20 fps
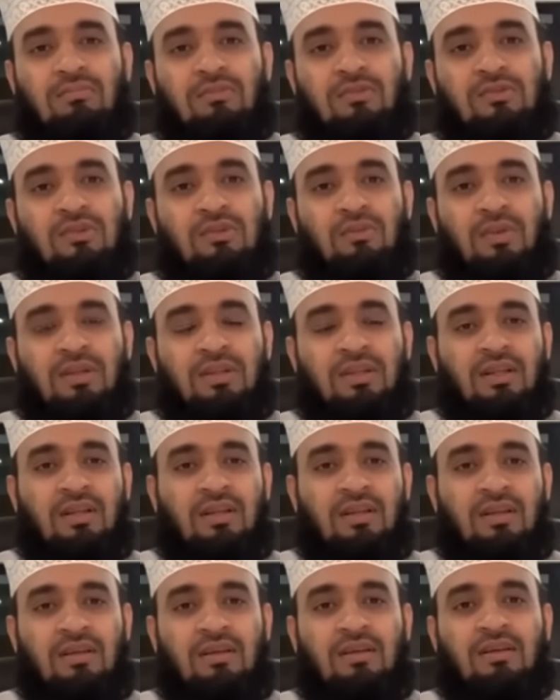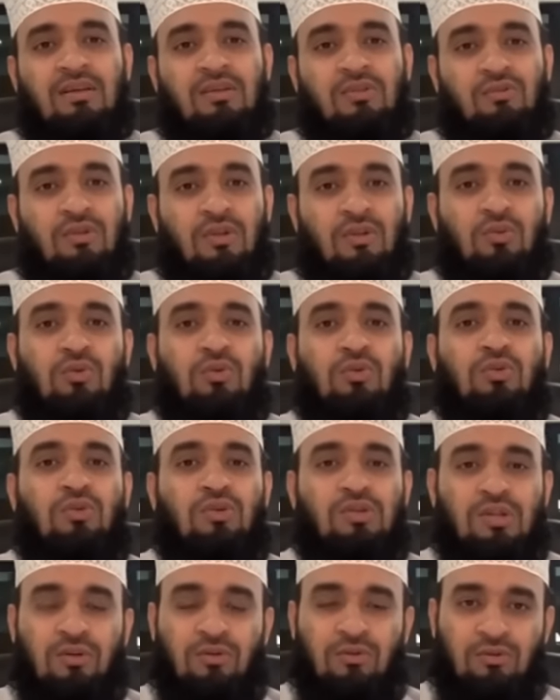মুসলমানদের কিছুটা
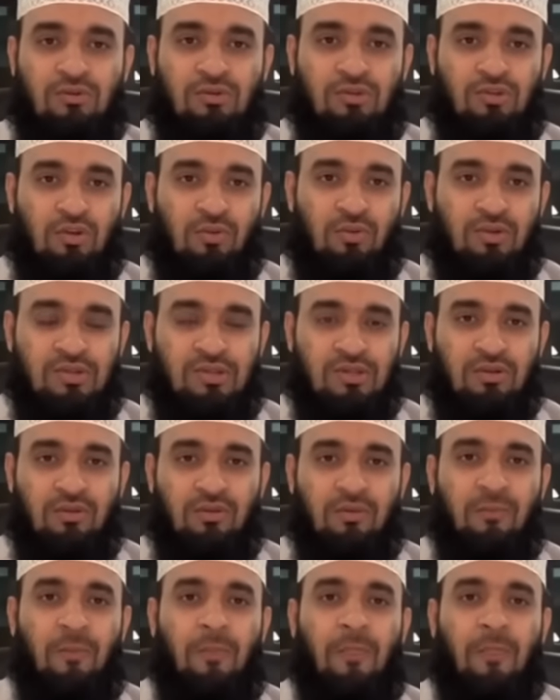দুর্দশাগ্রস্ত সময় ছিল